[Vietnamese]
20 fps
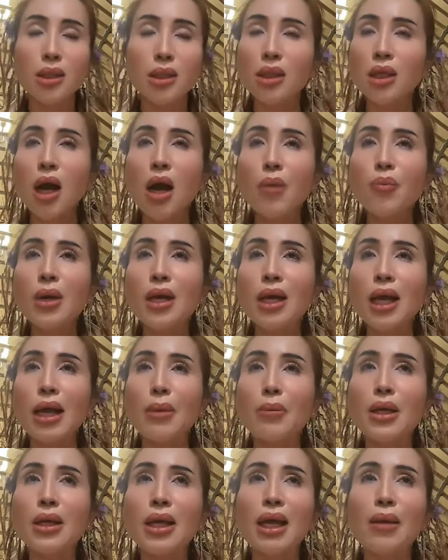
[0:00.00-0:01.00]
cá sớp á
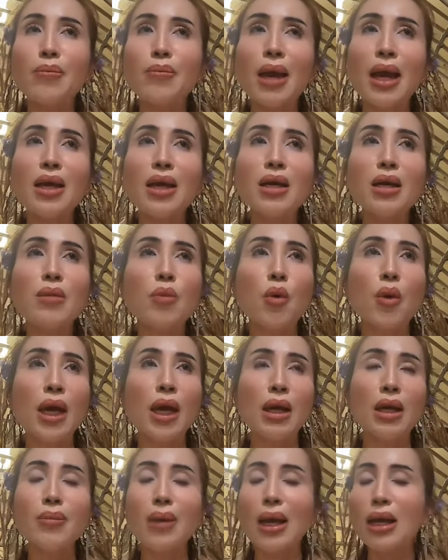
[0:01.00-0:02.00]
là bên em bán à,
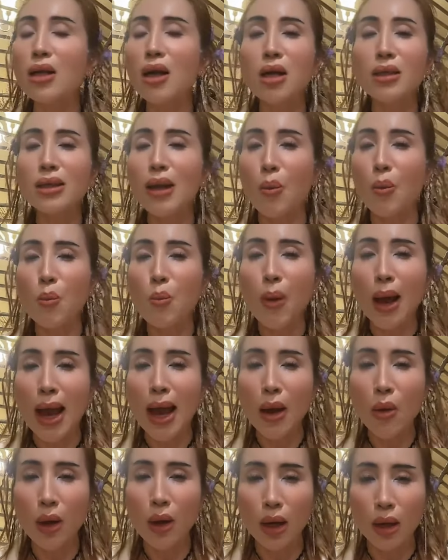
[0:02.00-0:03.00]
mùa hè nó bán con đồng
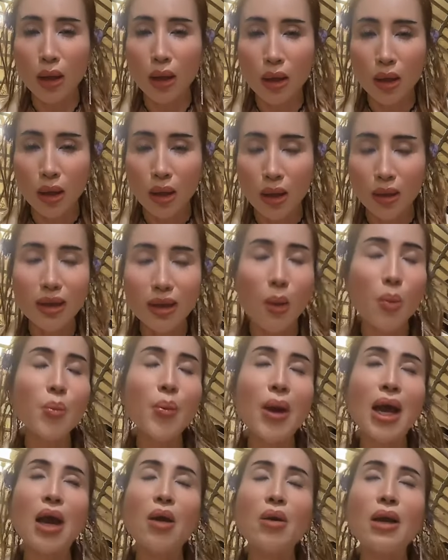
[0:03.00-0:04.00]
phao à
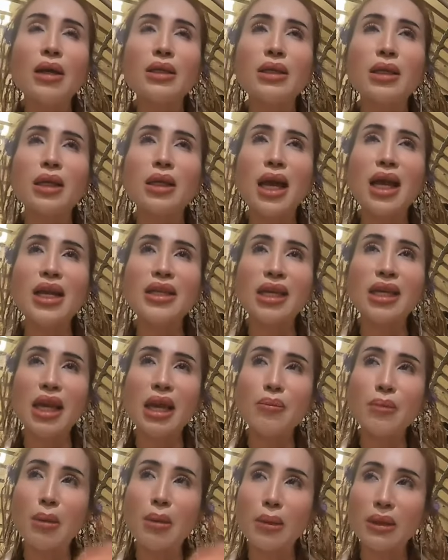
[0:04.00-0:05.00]
đồng phao là anh
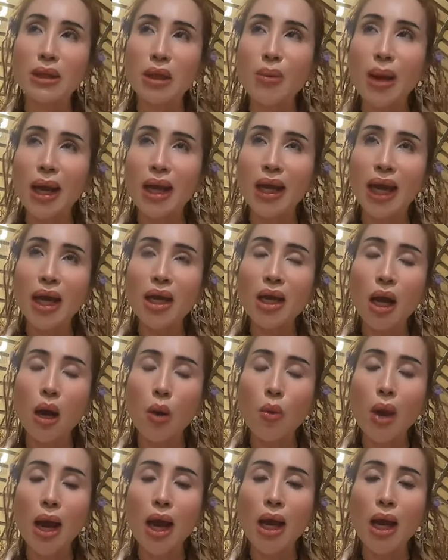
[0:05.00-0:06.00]
chị em nào mà tiểu ban khác
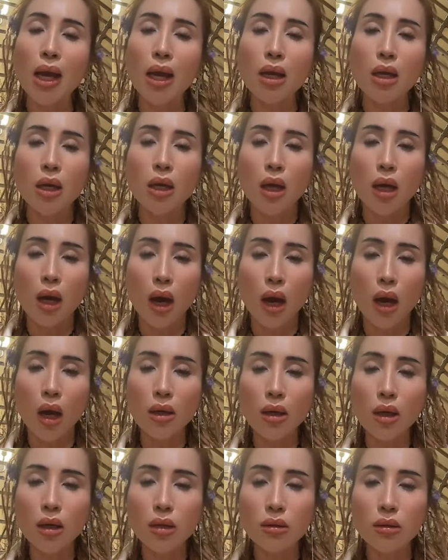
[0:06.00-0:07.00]
họ qua
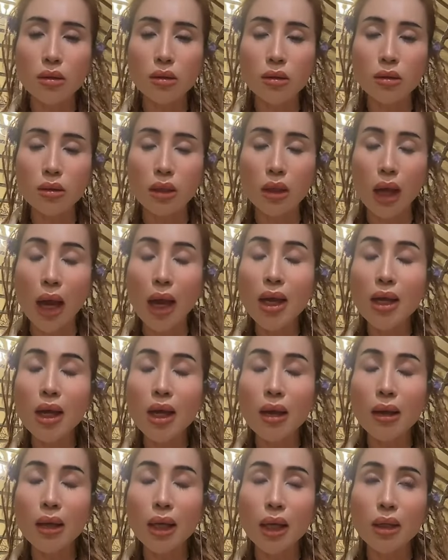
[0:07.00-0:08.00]
họ
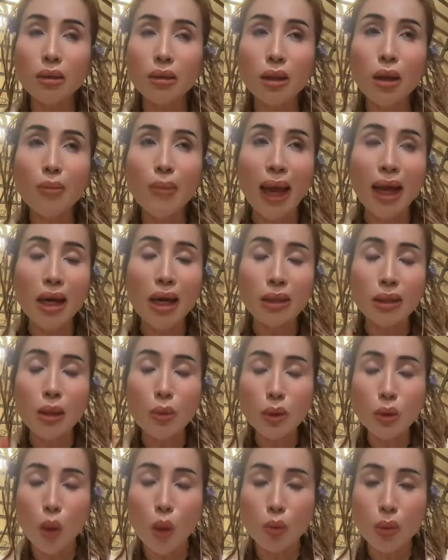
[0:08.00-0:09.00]
để à, nó bán là
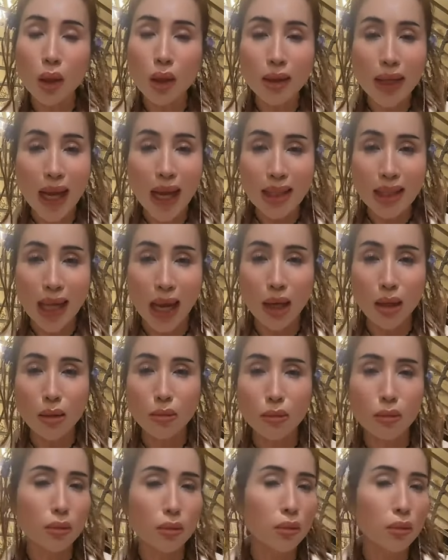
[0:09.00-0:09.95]
trong cái thùng nó có đá sẵn